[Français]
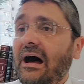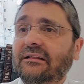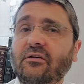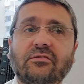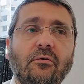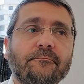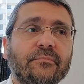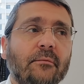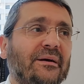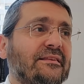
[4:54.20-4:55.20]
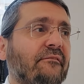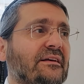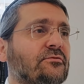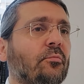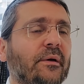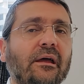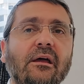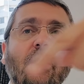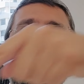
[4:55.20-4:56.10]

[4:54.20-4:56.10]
Attention, pas s'arriver à se tromper.